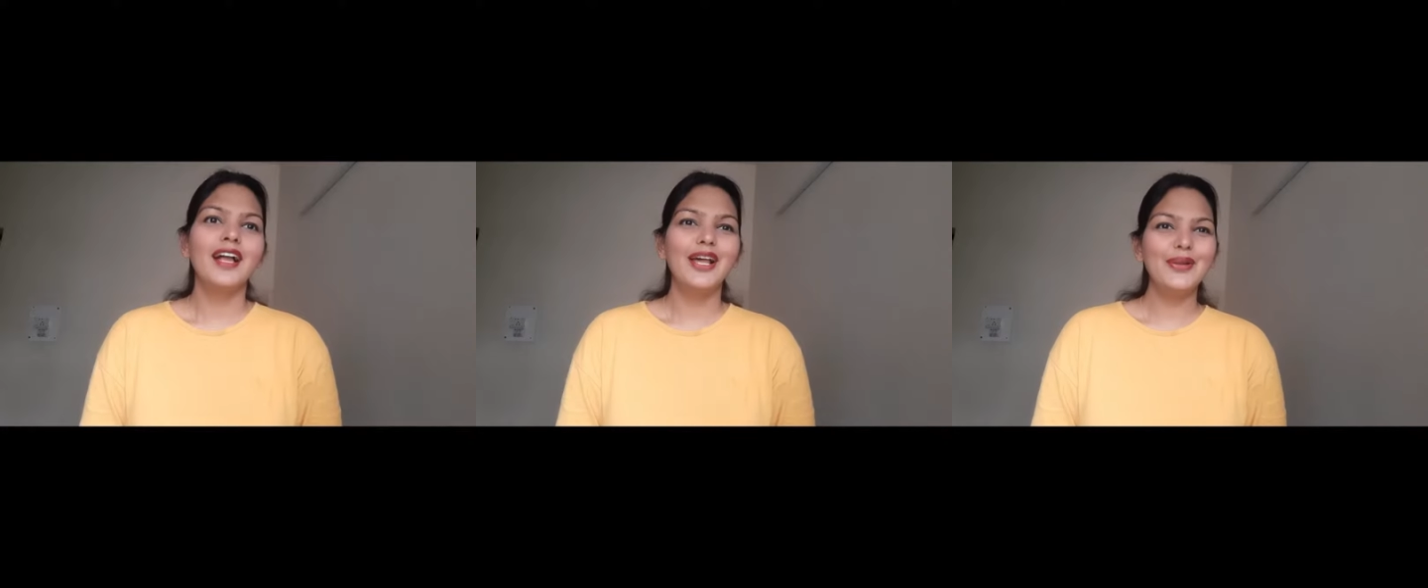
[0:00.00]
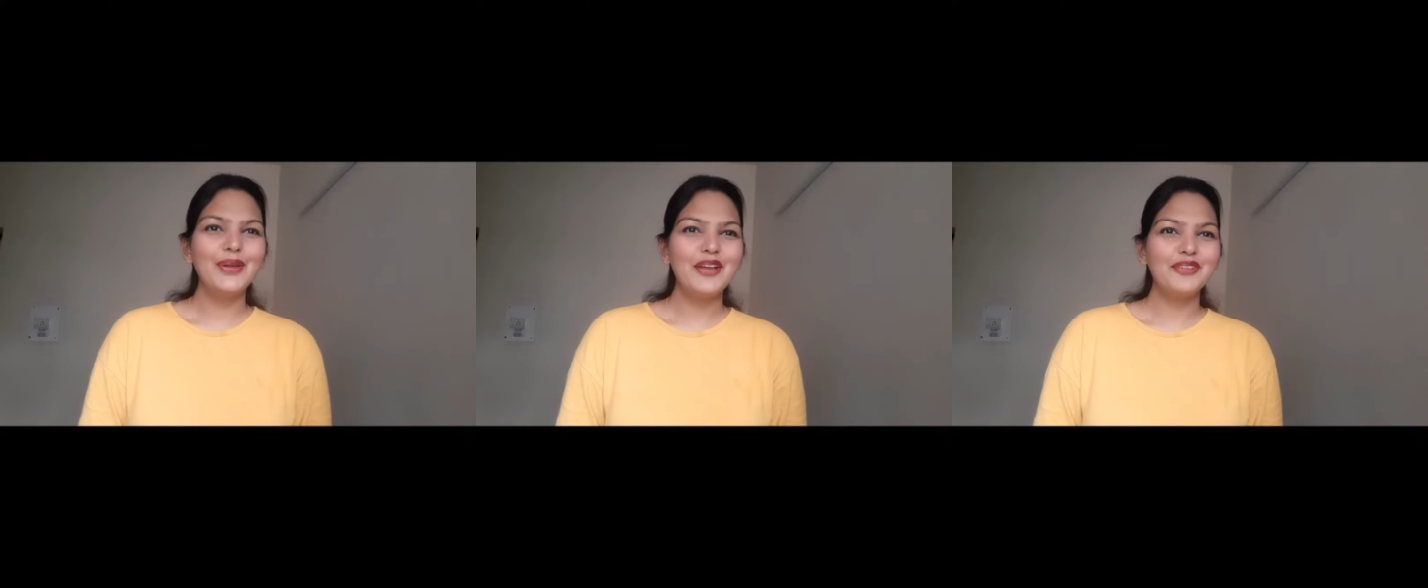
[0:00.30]

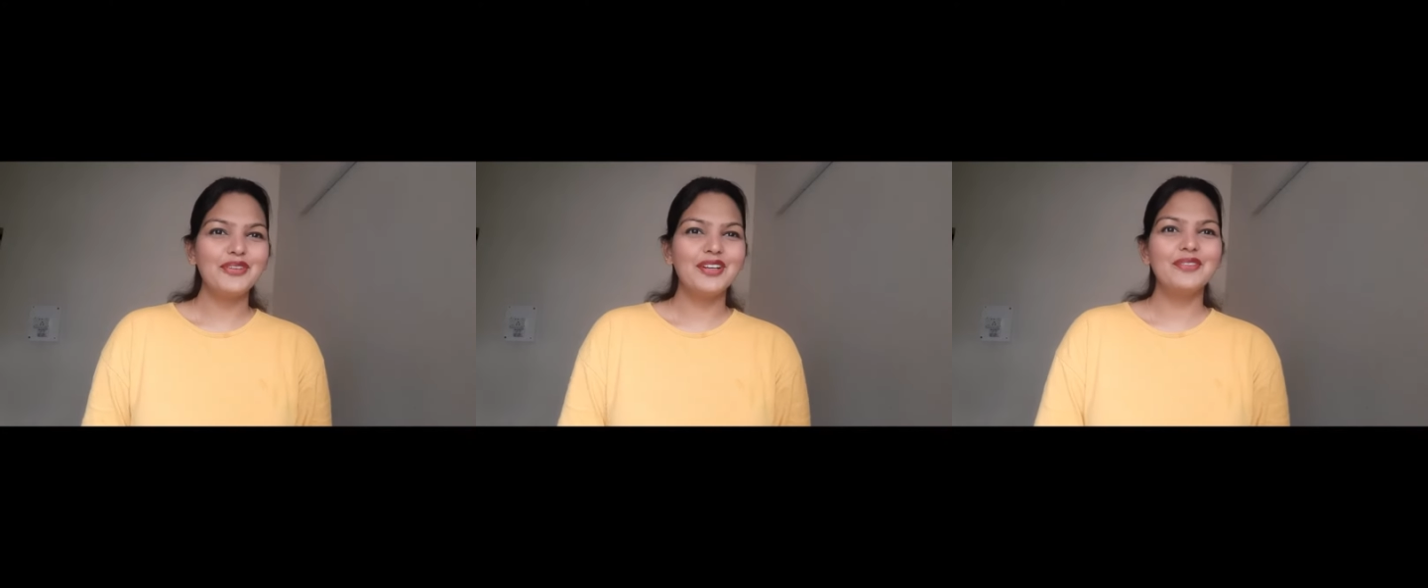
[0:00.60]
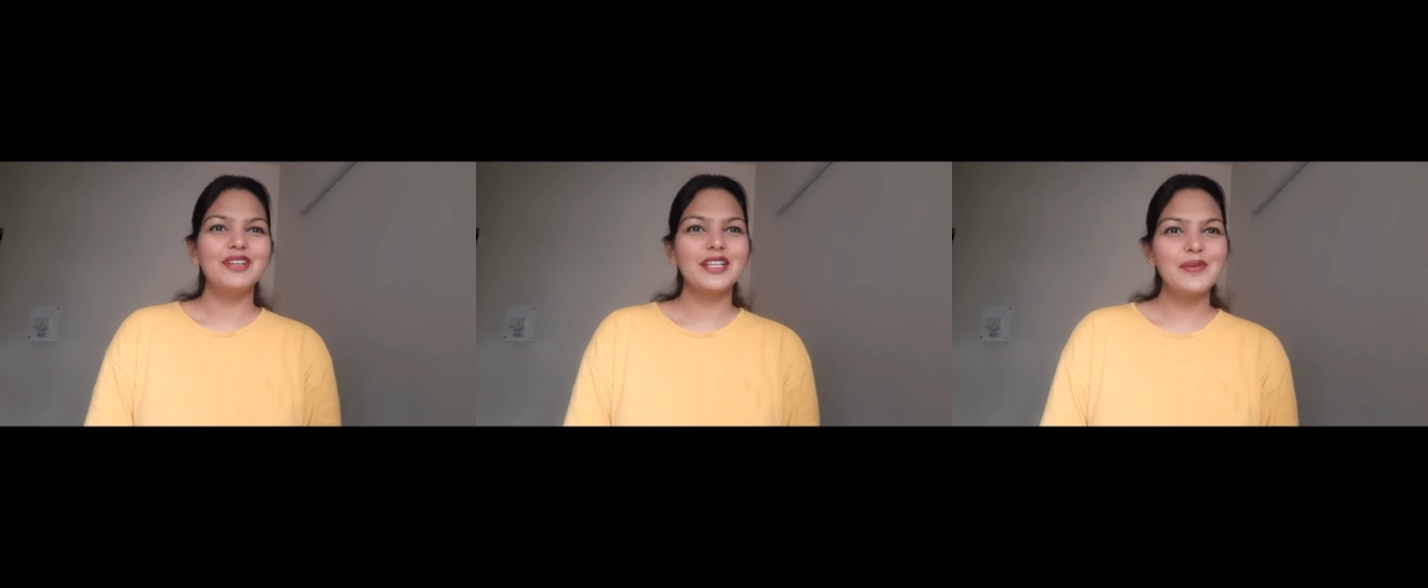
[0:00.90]
हेलो एवरीवन
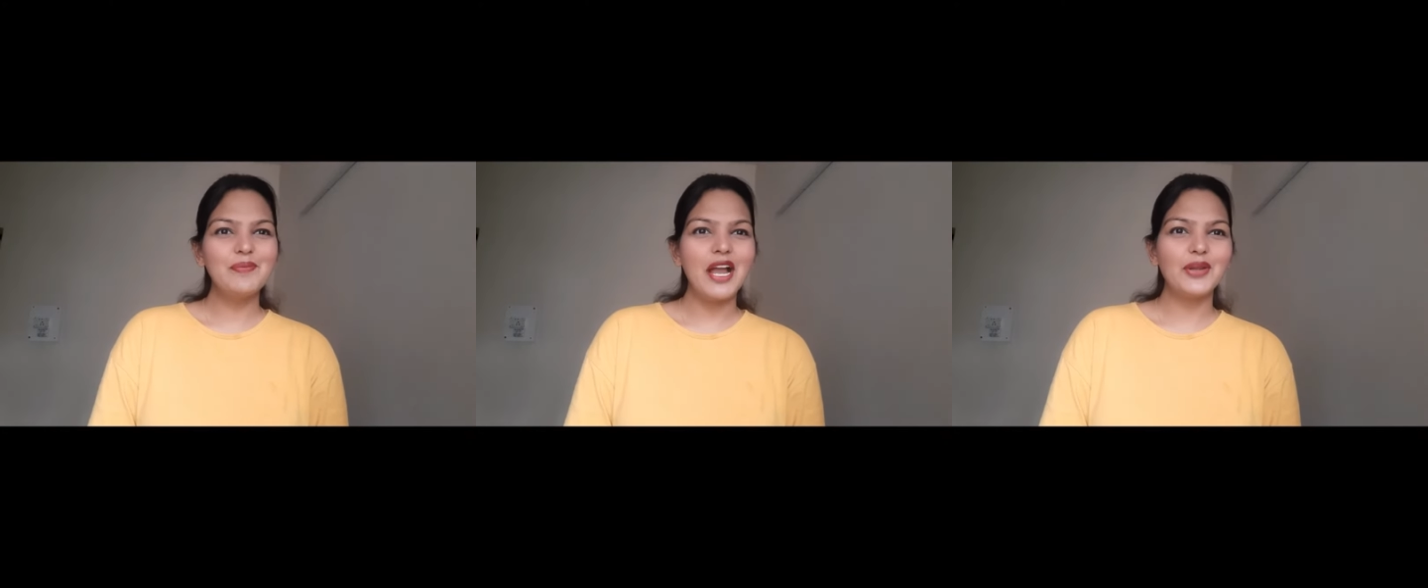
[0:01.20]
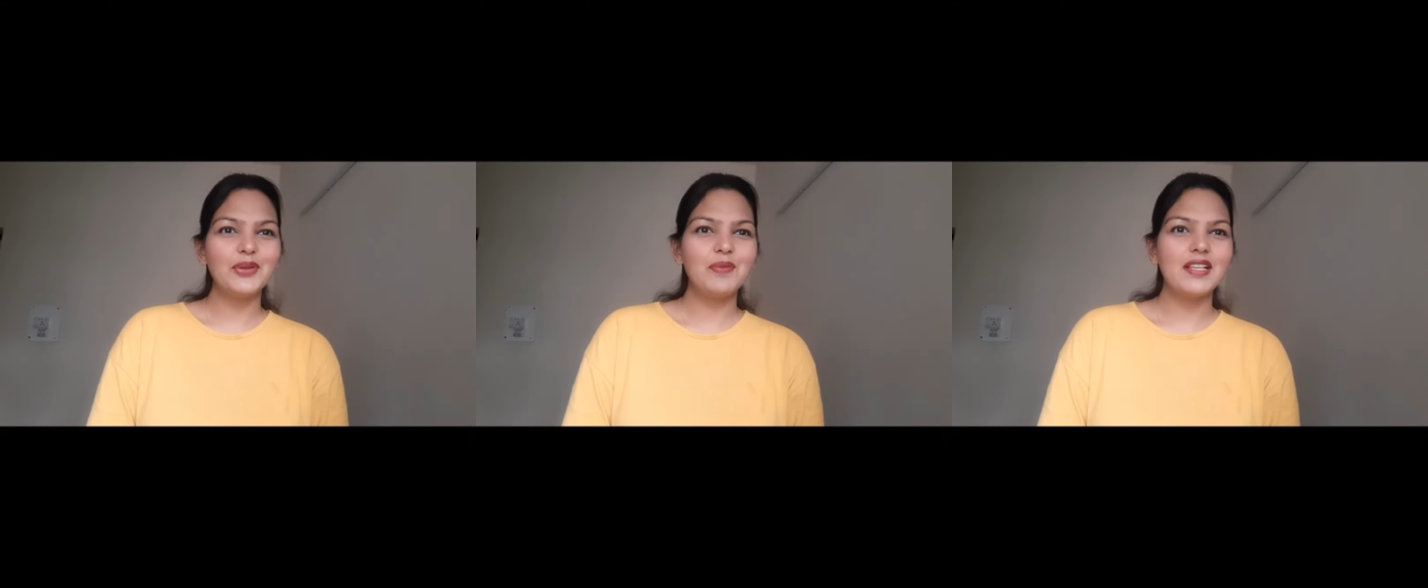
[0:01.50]
वेलकम बैक
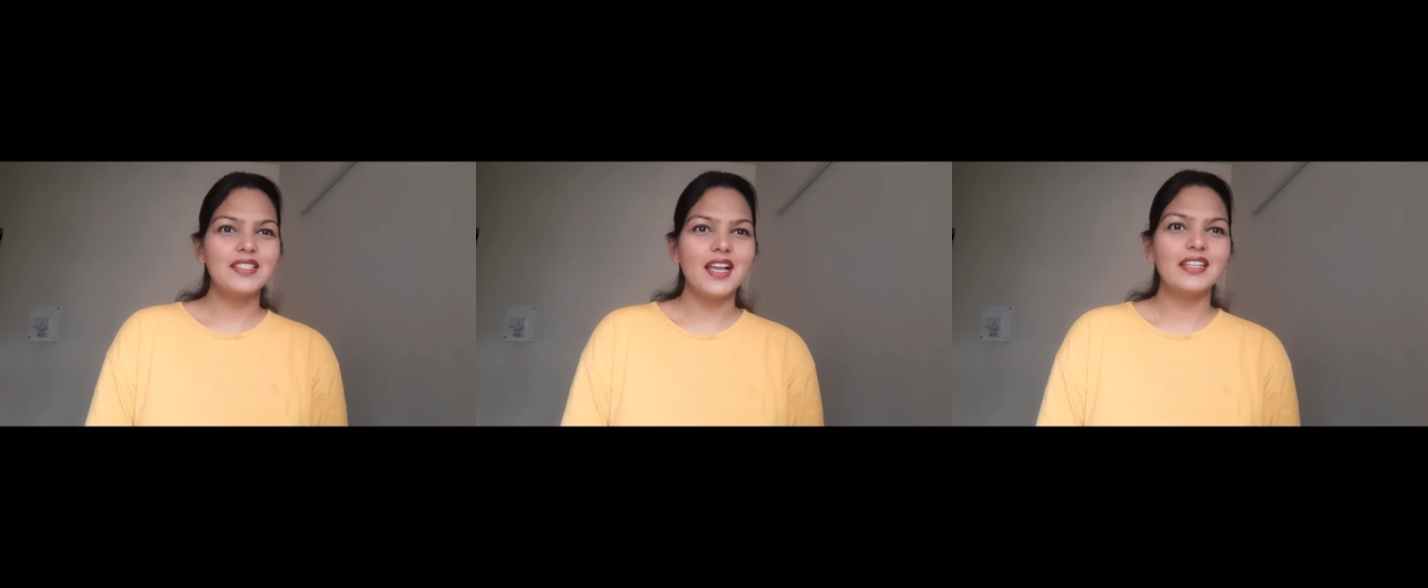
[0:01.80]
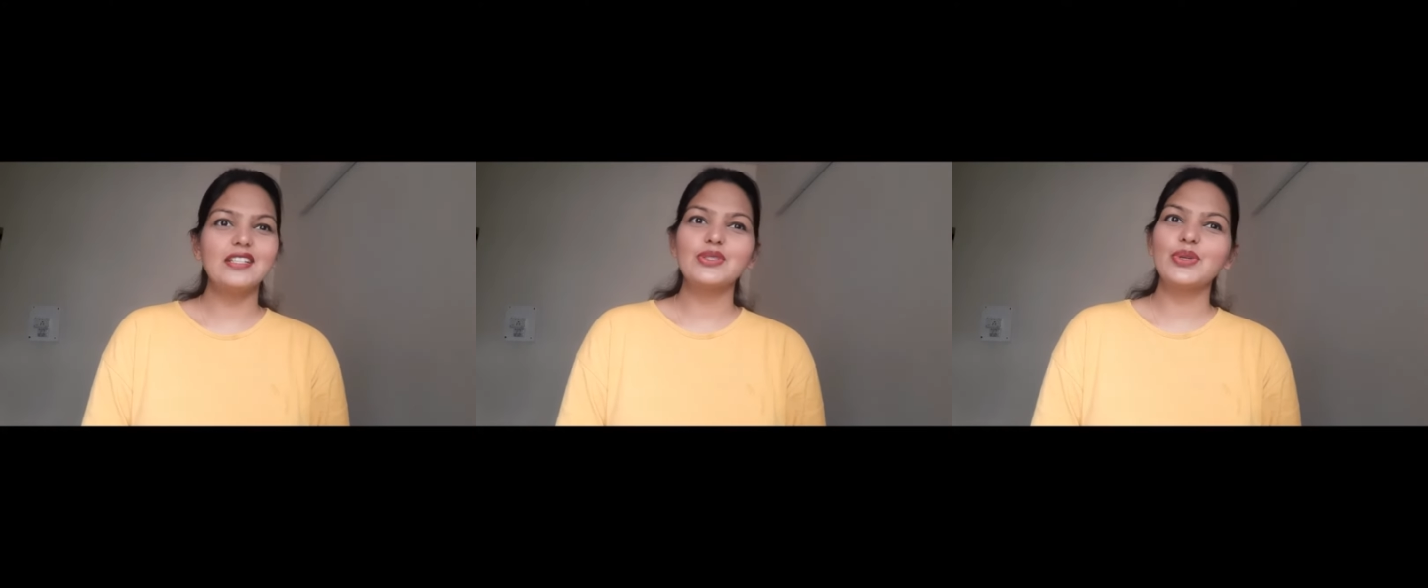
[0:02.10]
टू माय
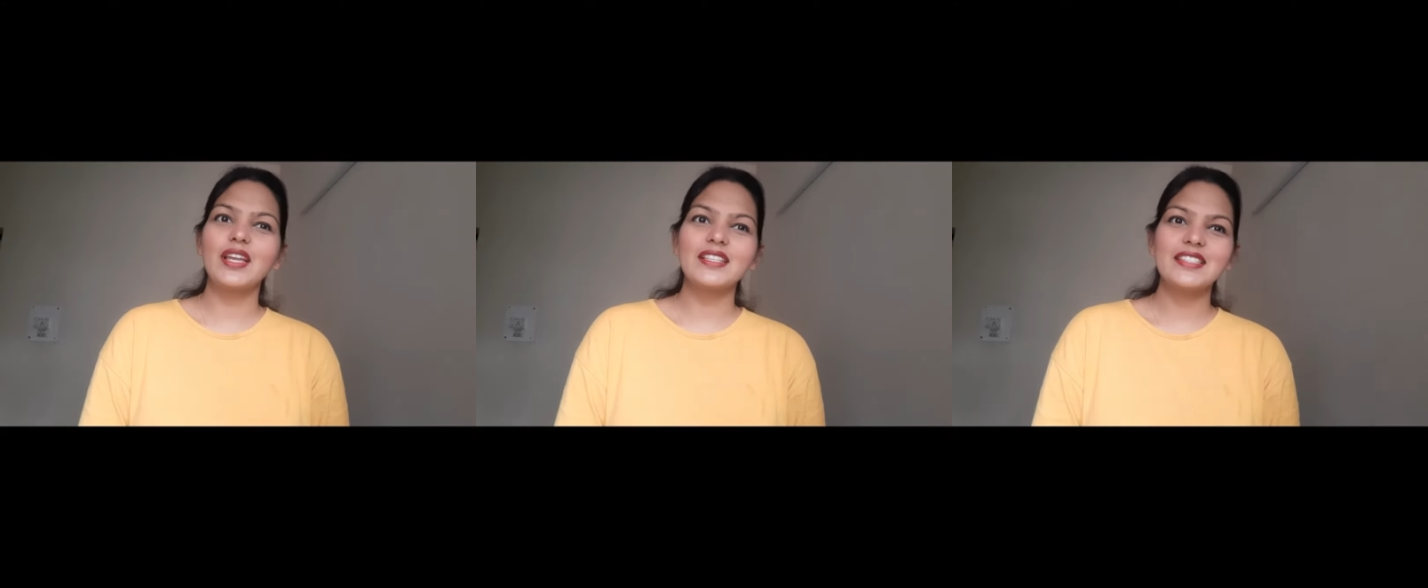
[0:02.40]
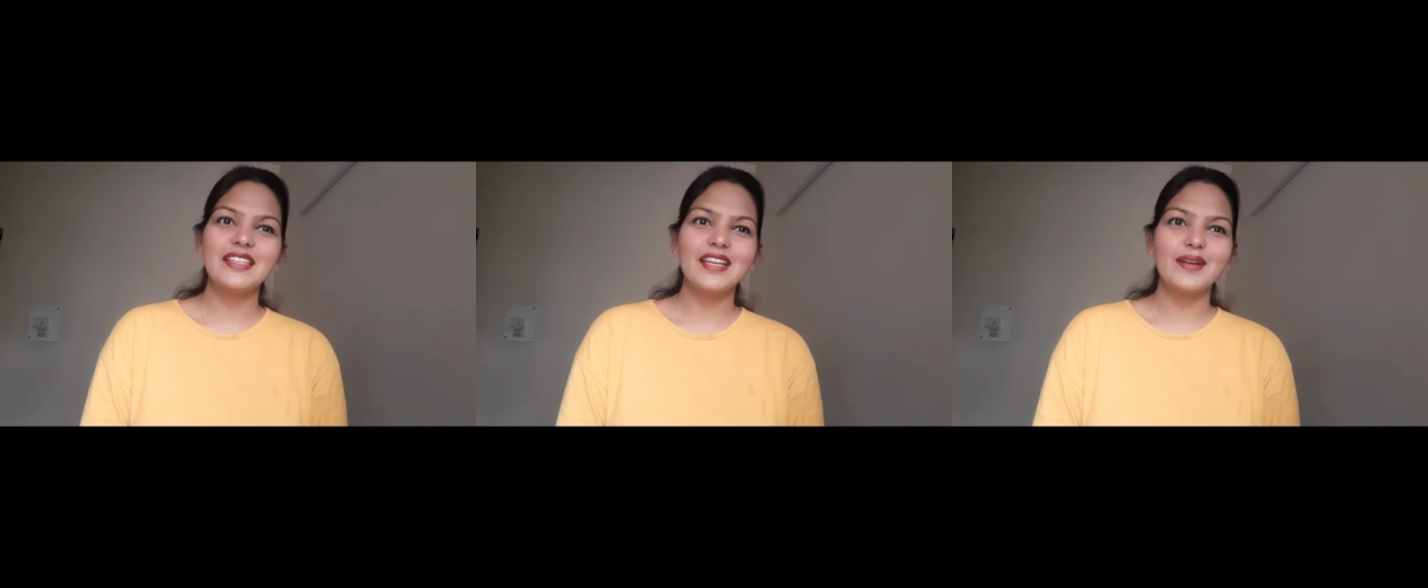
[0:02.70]
चैनल सो
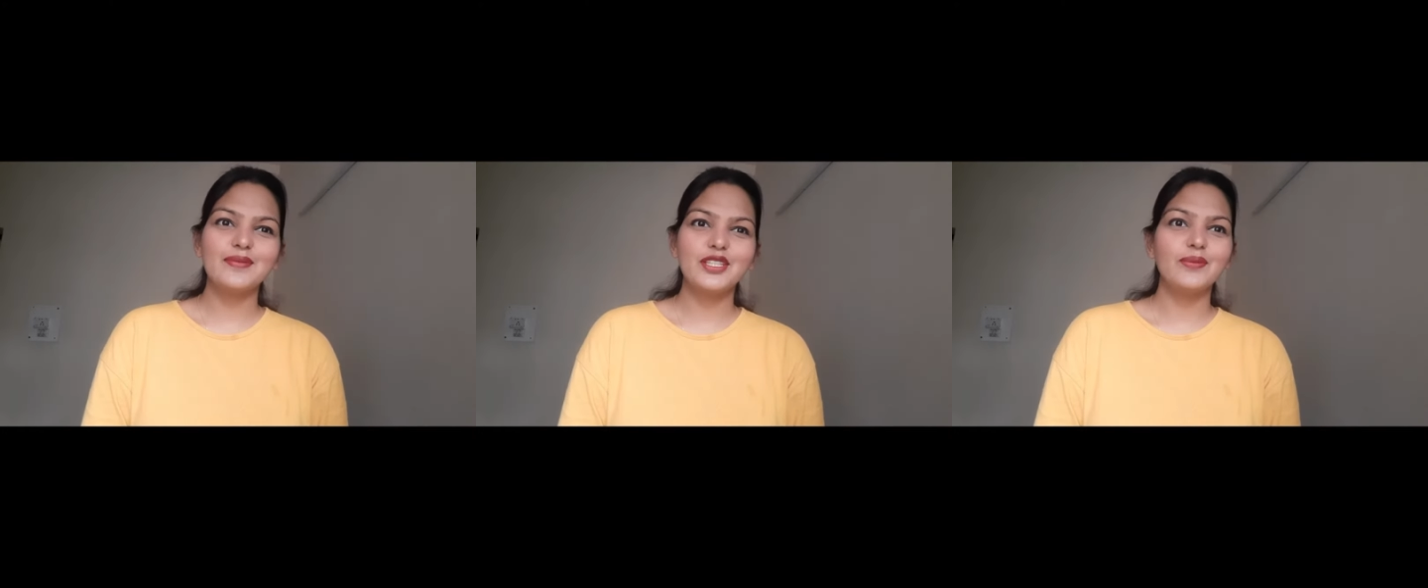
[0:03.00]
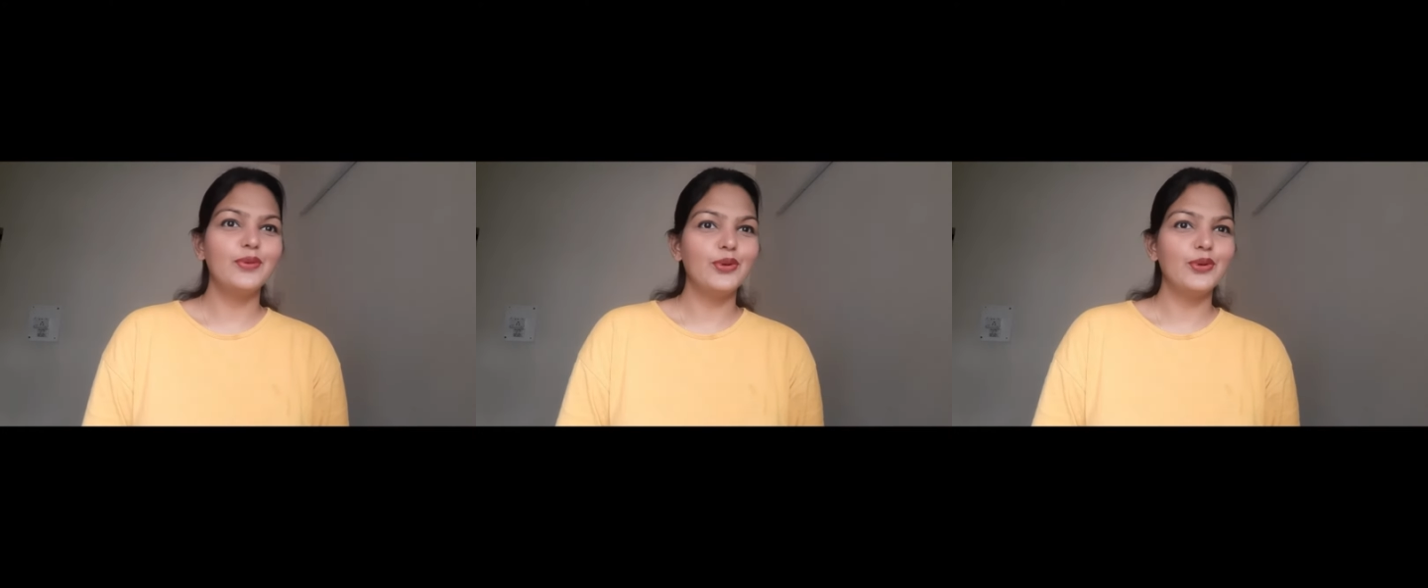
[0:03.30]
कैसे हैं आप सब